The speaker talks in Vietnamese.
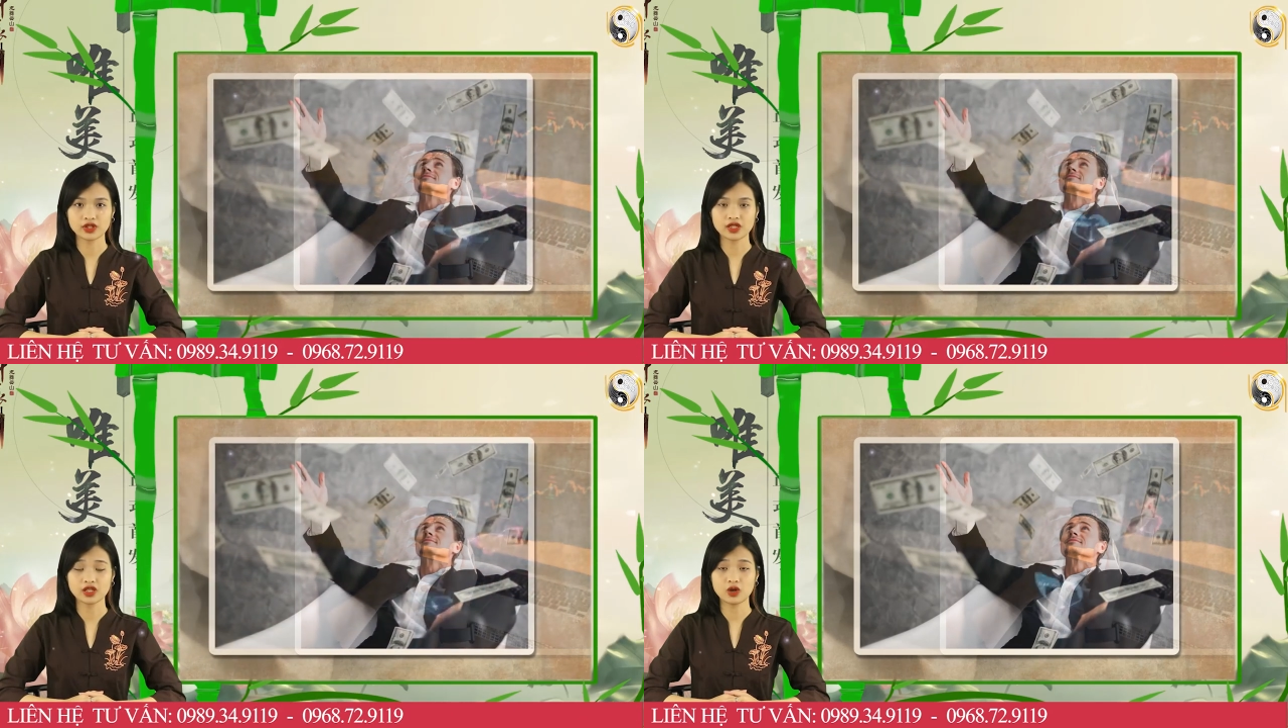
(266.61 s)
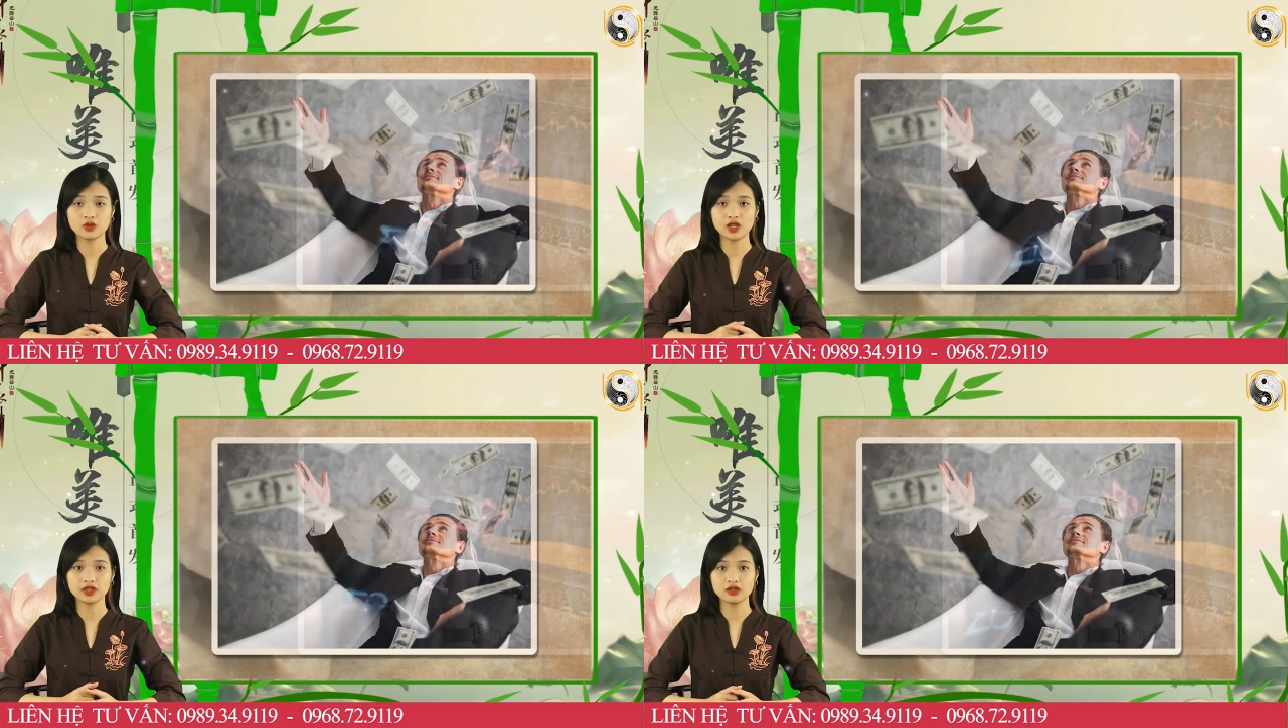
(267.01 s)
Tỵ không
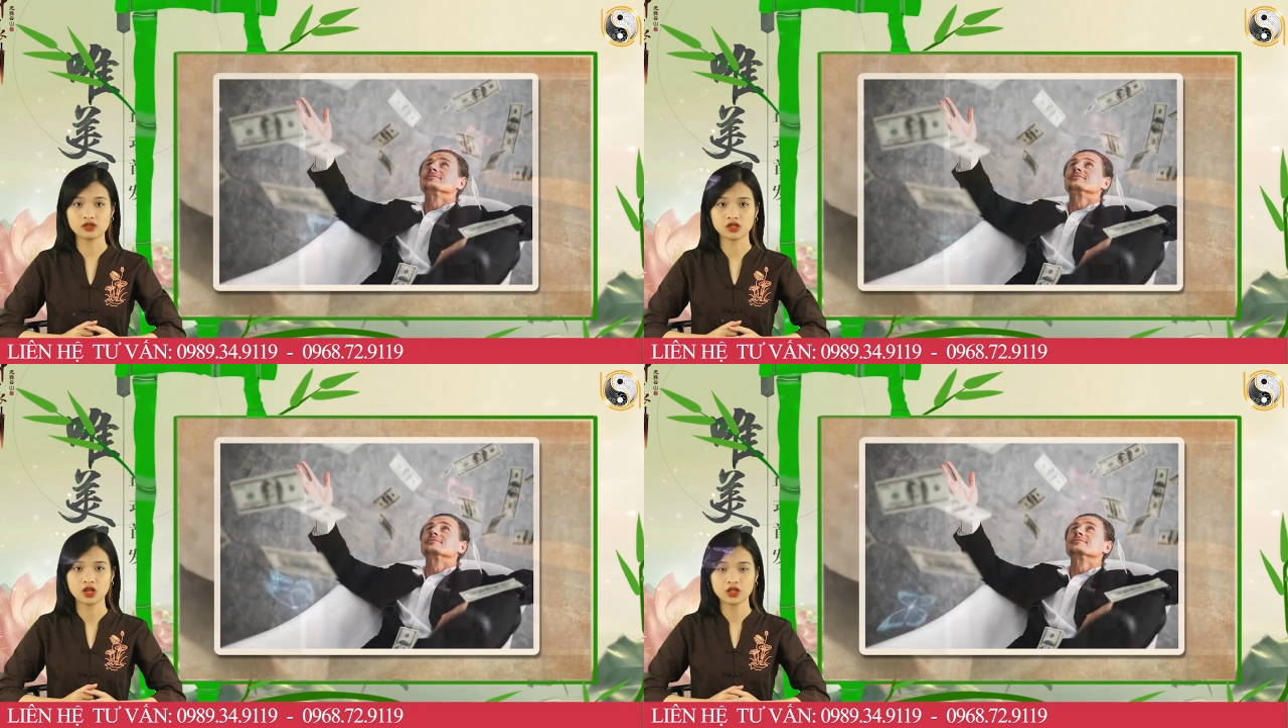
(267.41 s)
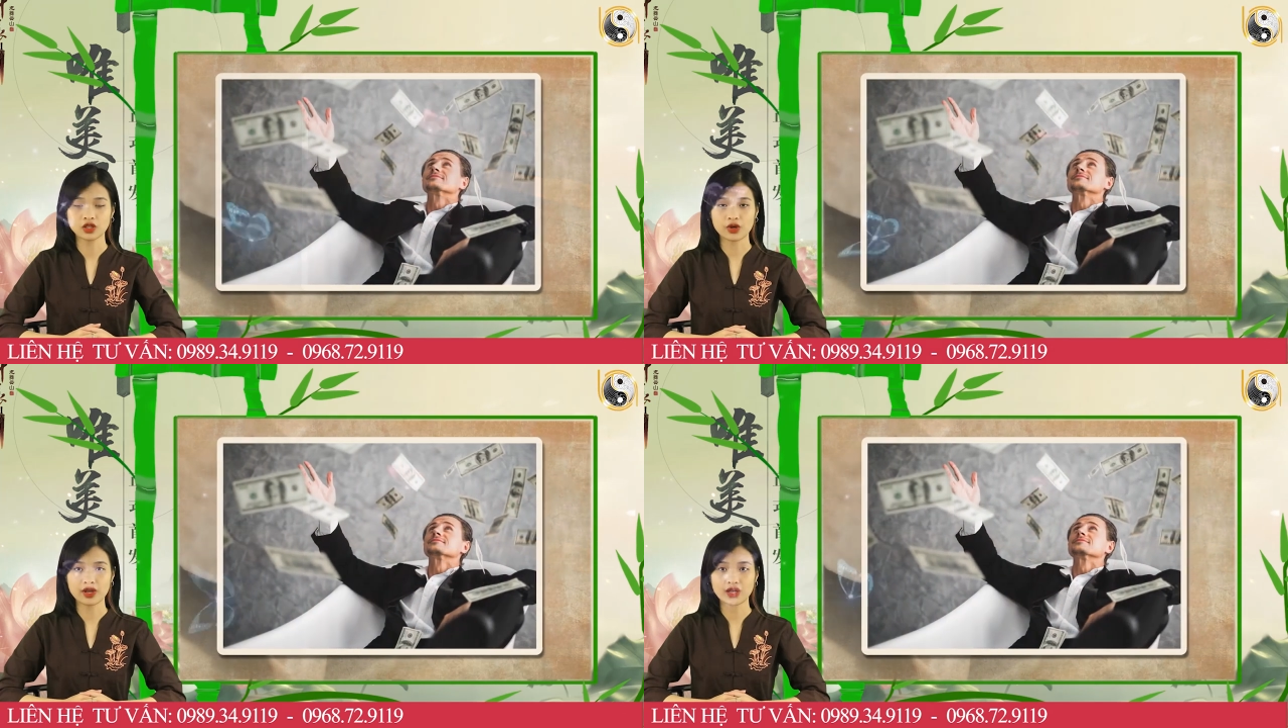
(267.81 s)
lý tưởng,
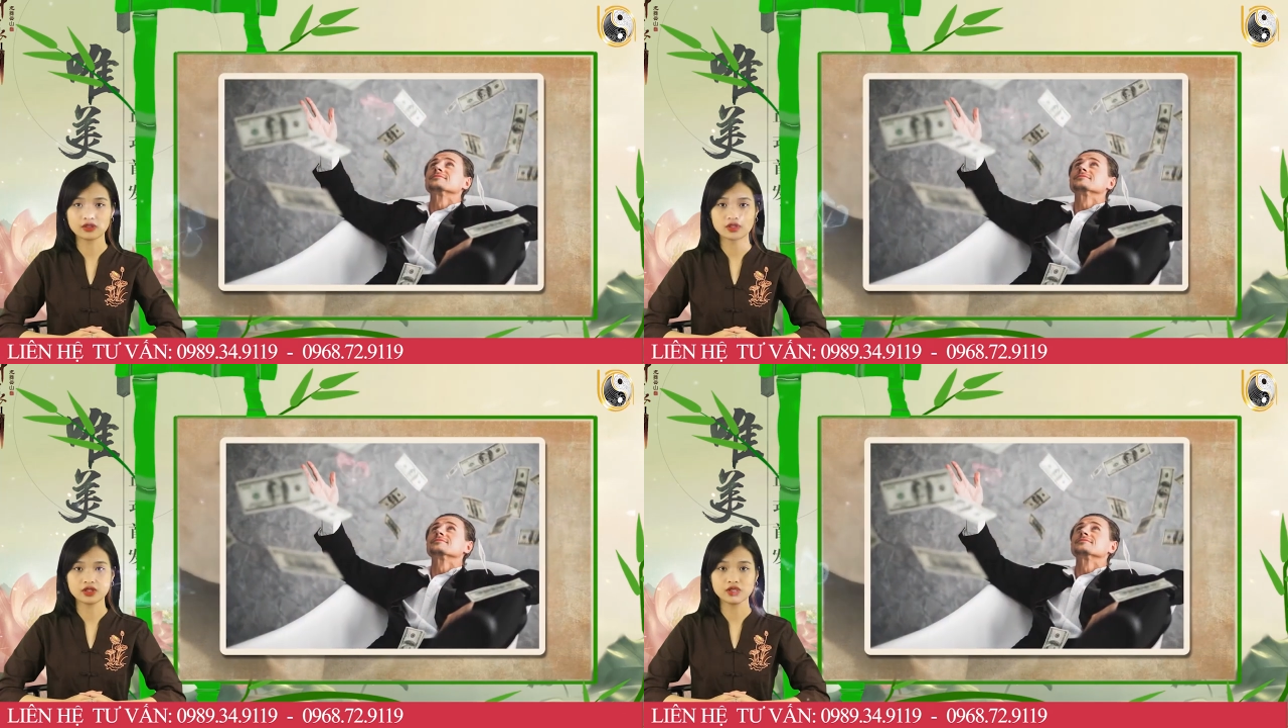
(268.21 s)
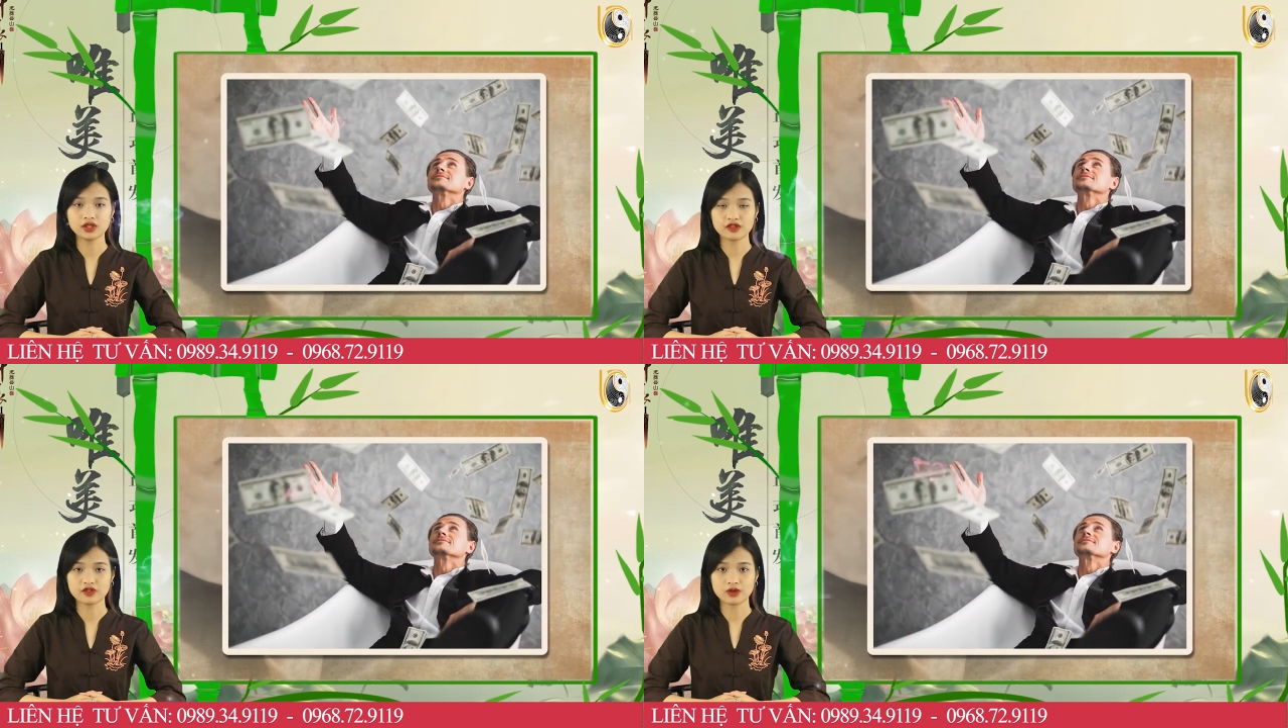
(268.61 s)
khó đạt được như
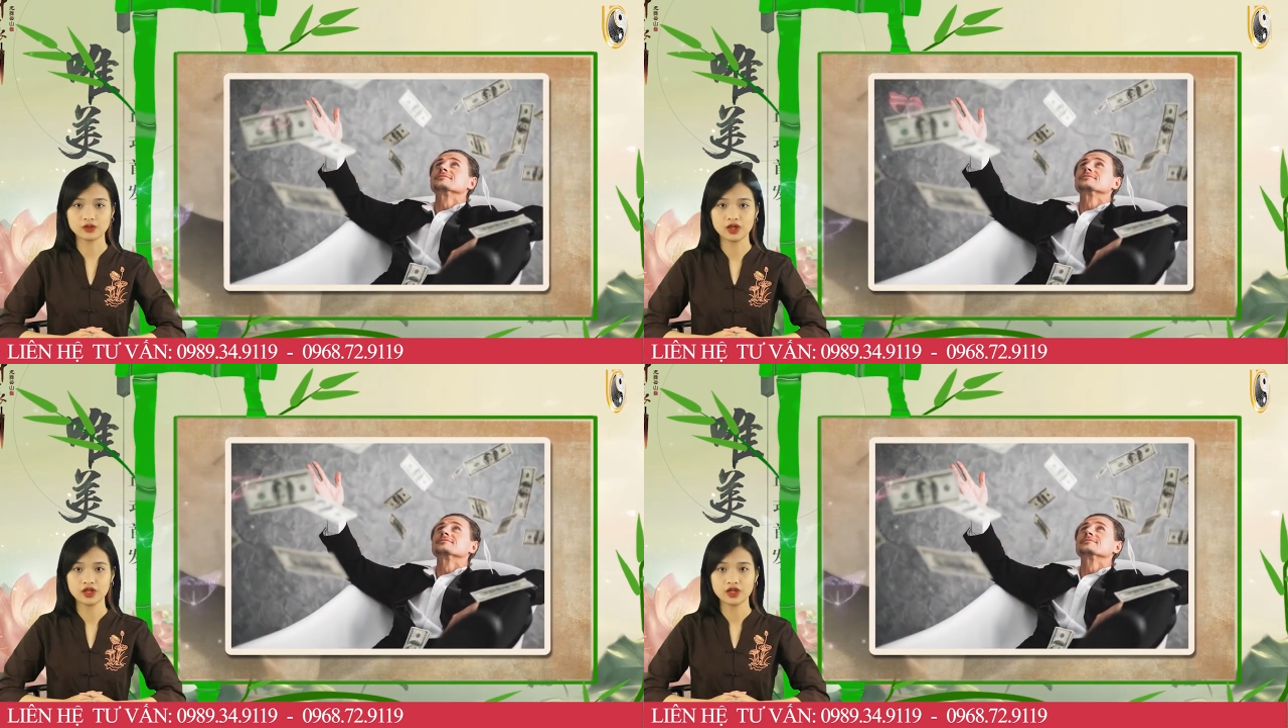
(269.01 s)
kỳ vọng.